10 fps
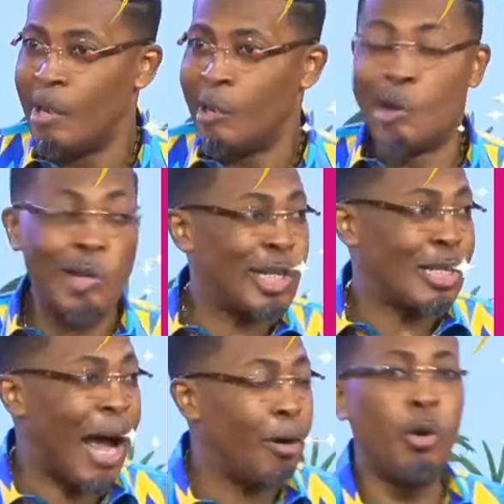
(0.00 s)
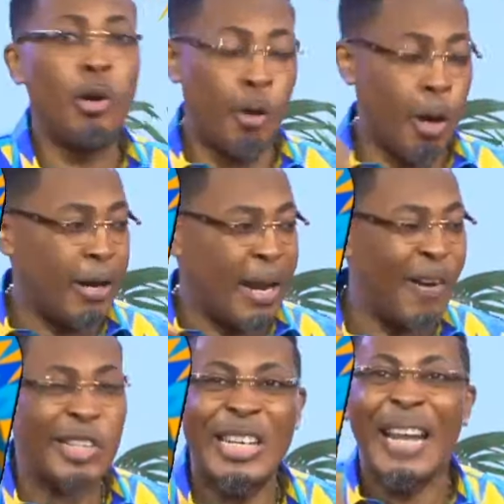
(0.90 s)
Le salut,
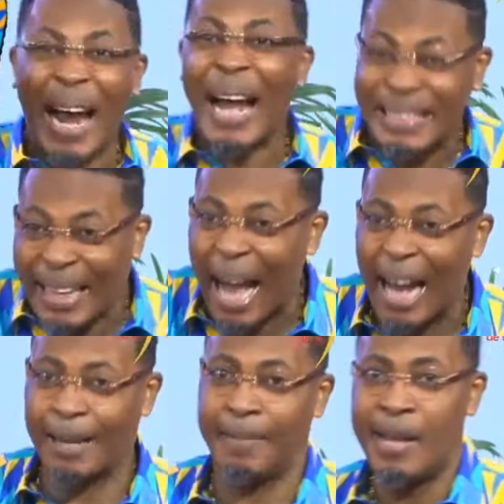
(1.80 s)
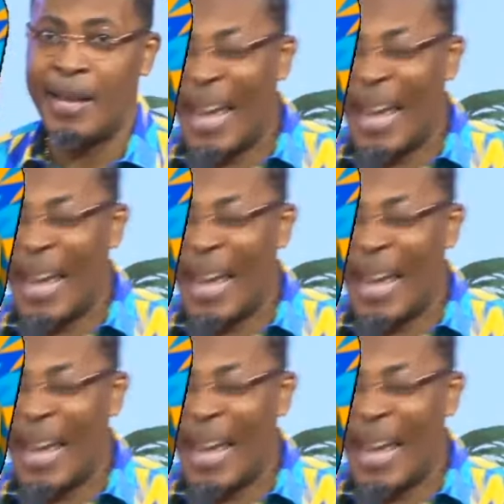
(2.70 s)
l'évangile est radical et